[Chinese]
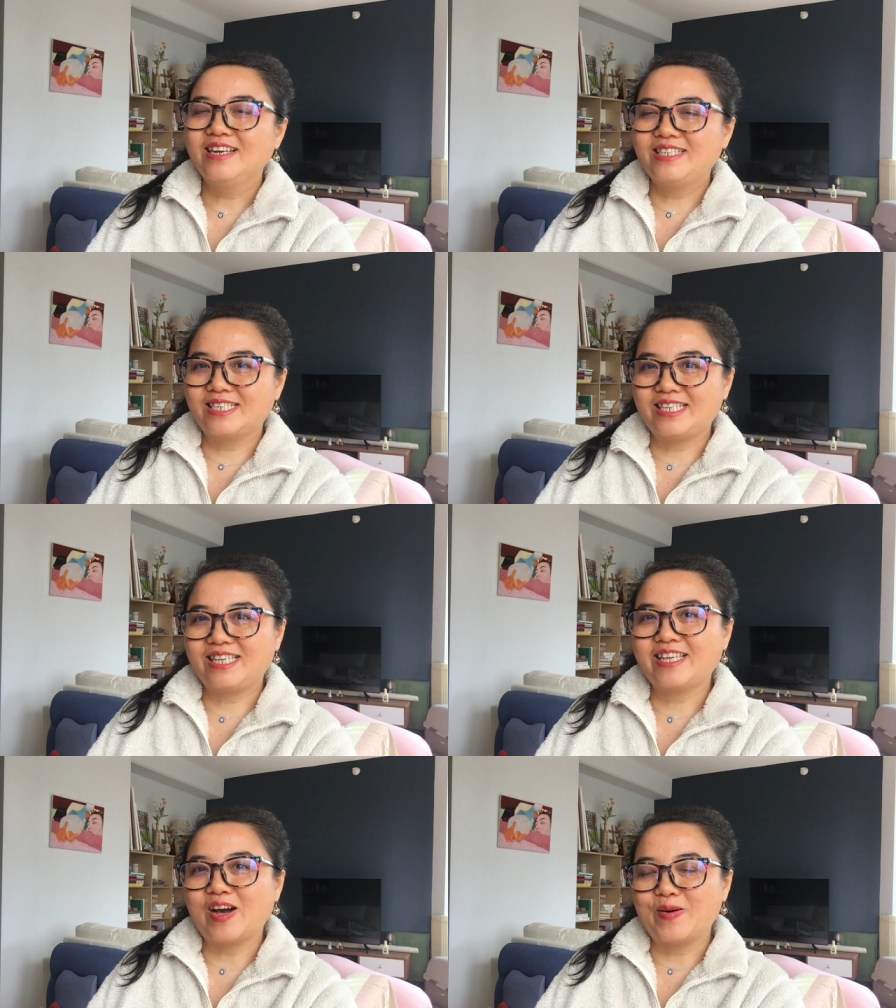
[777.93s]
这是
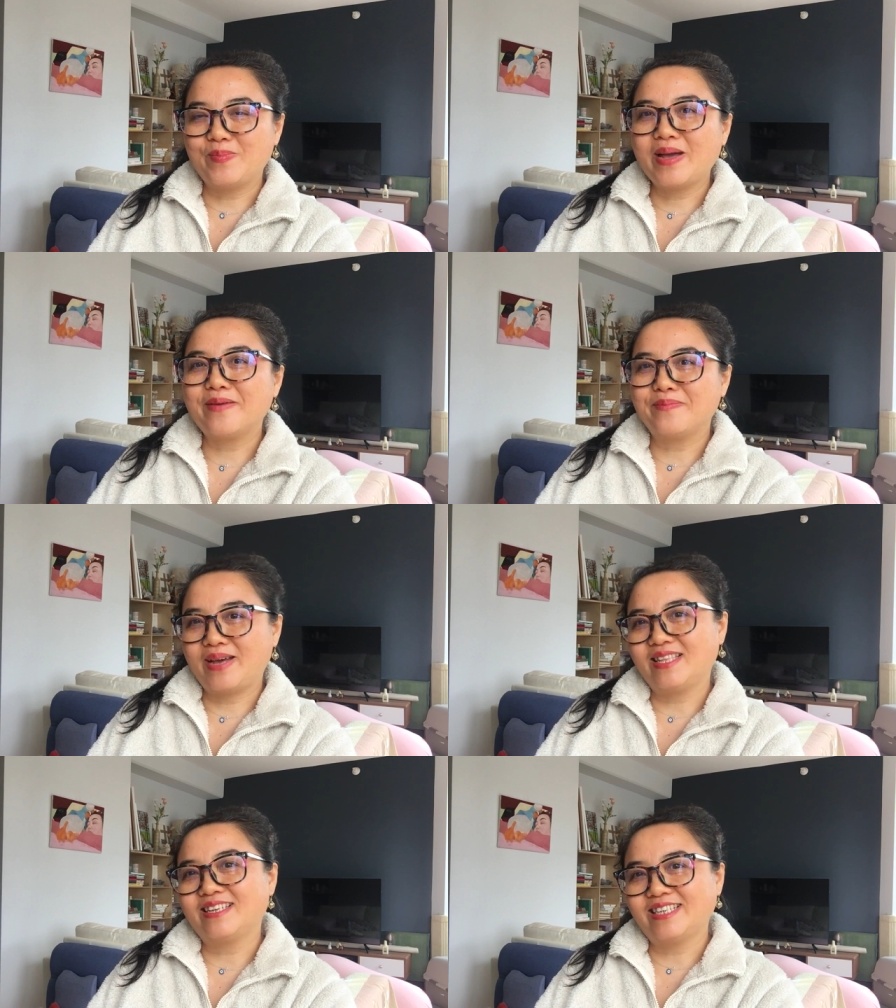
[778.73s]
一条漫
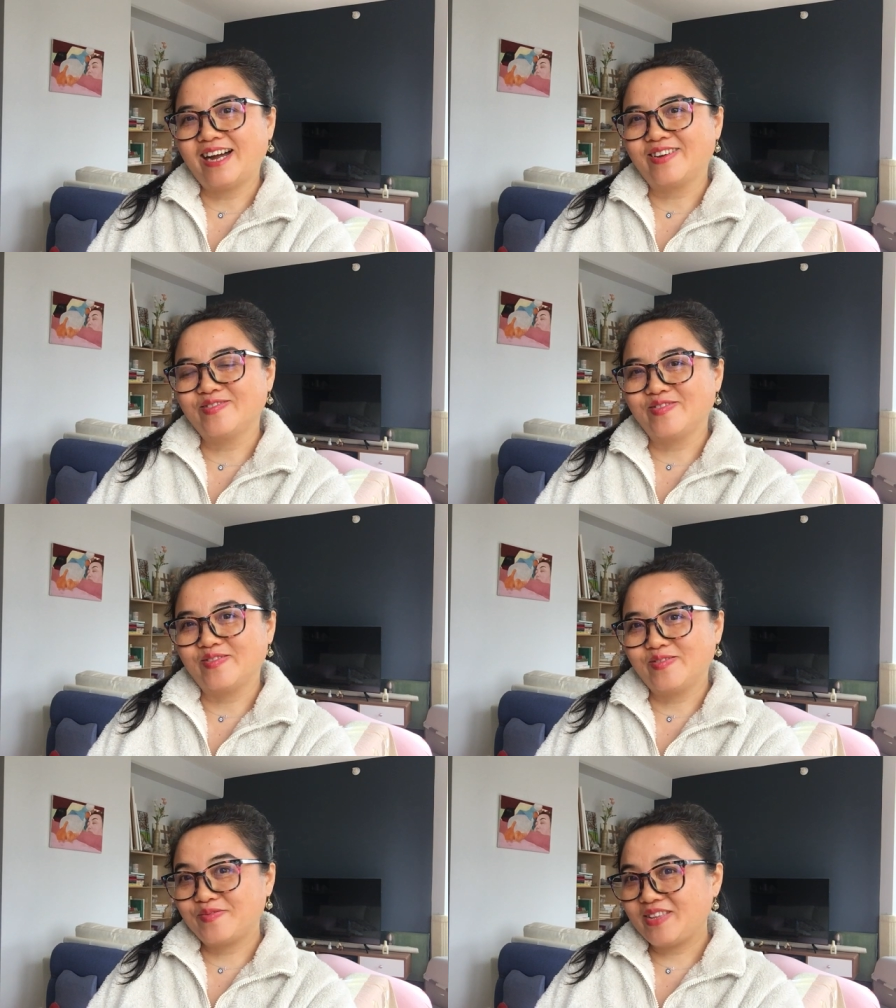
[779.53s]
漫的长路，
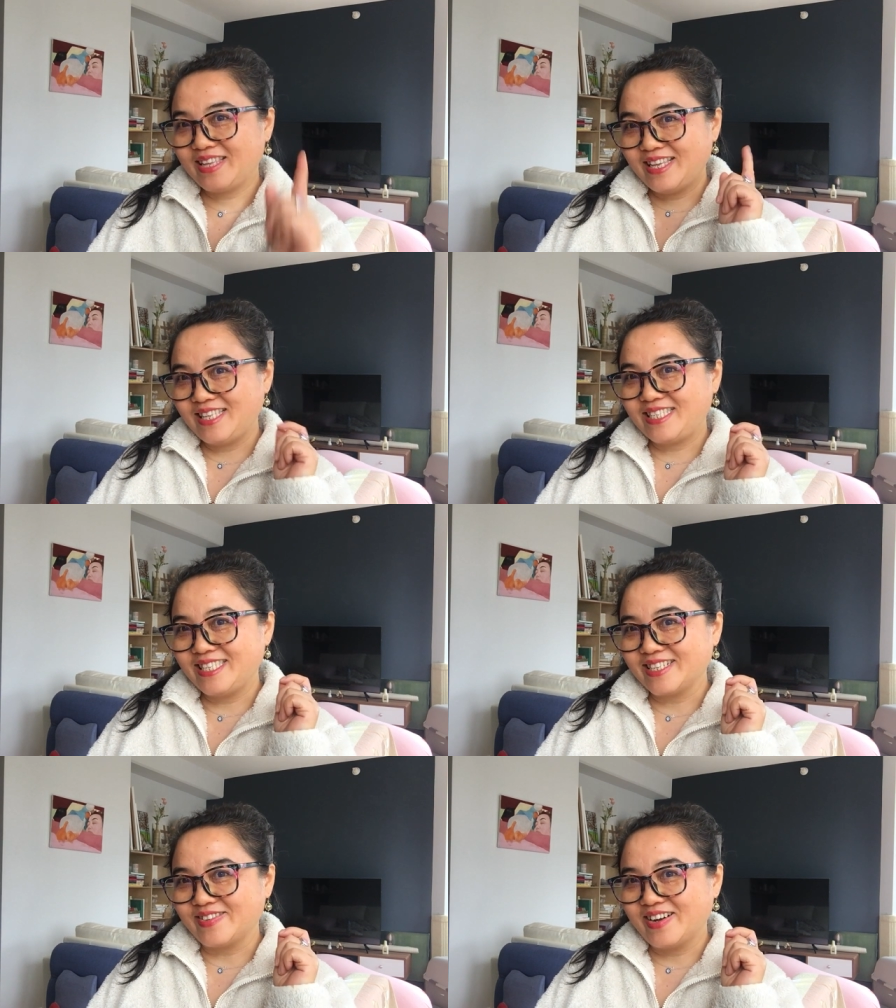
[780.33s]
我们一起
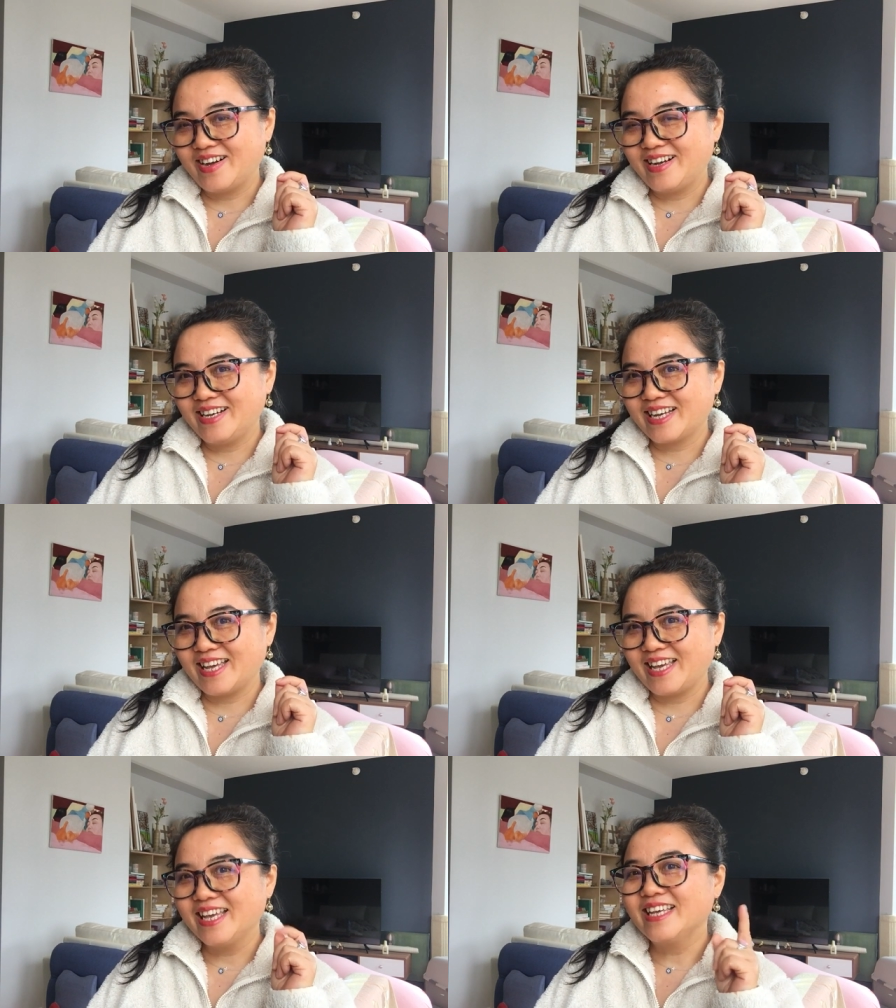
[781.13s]
走。
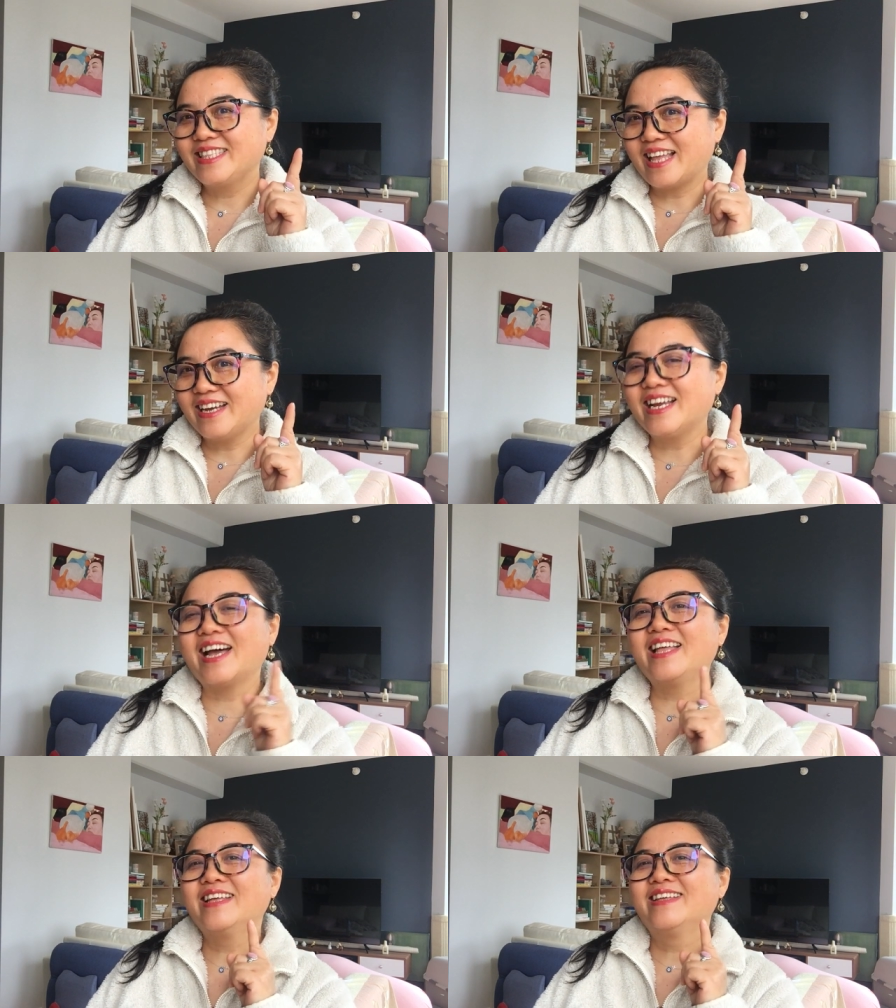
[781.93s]
OK，当
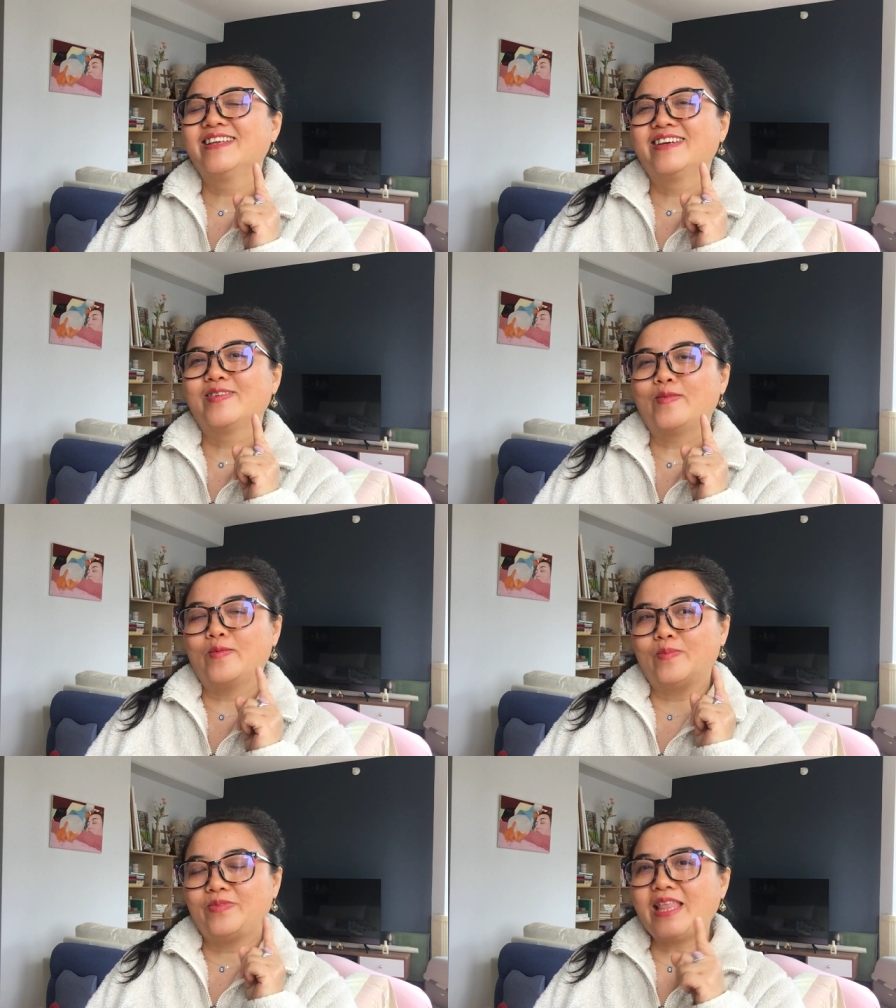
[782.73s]
然，
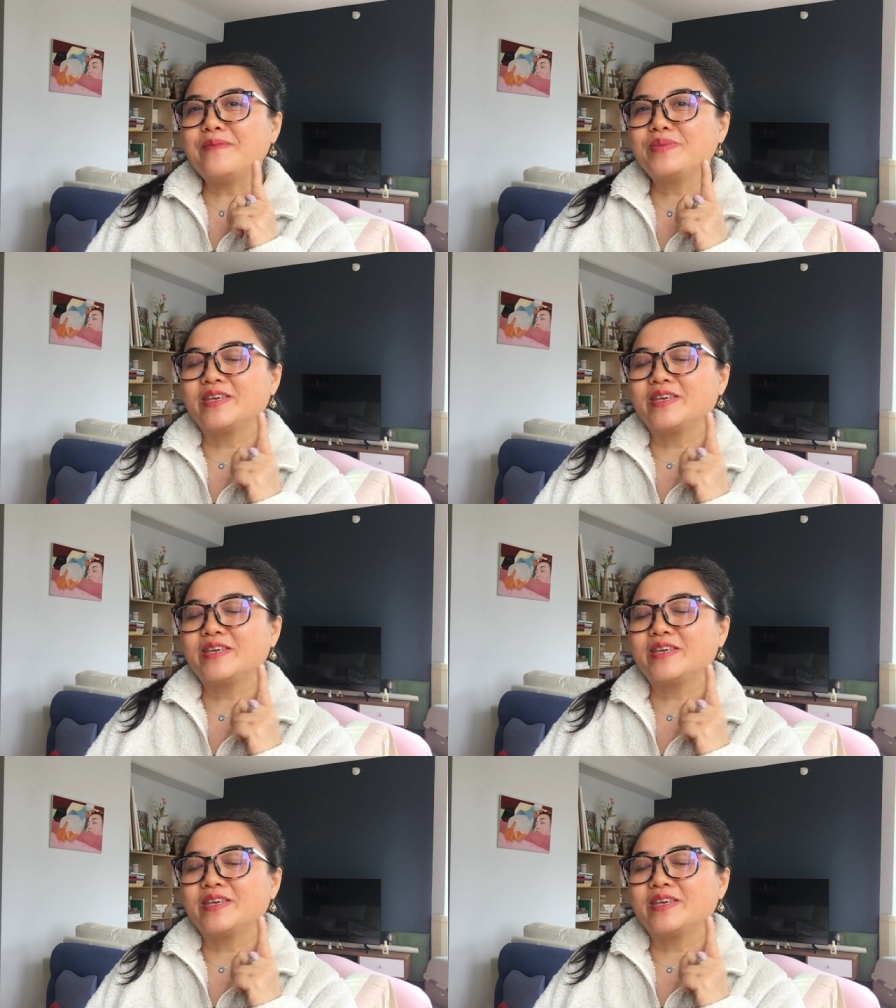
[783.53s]
单